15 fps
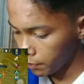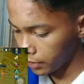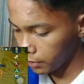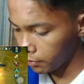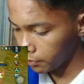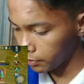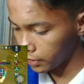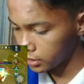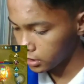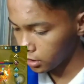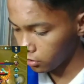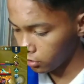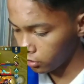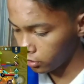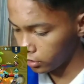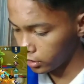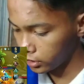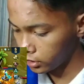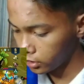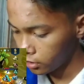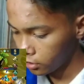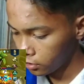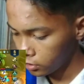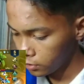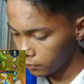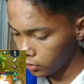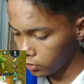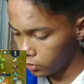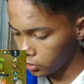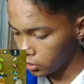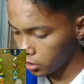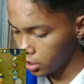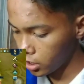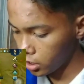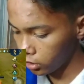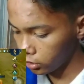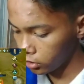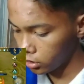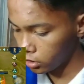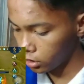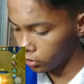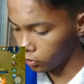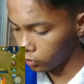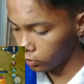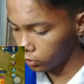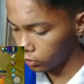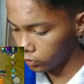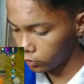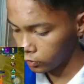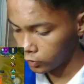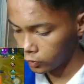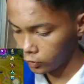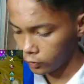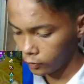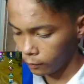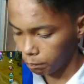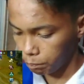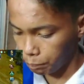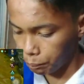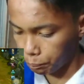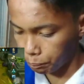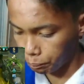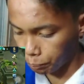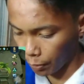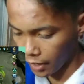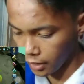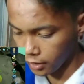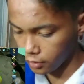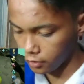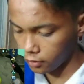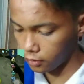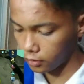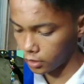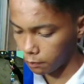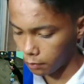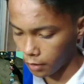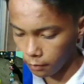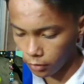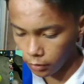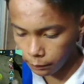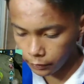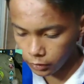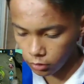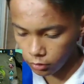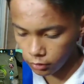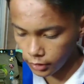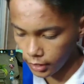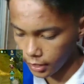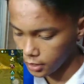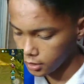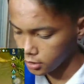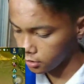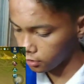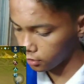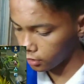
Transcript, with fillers: Bakpare, bakpare, charot. Sabi nyo, ay gagaya kay di ano. Bang! Diba malupit yun guys.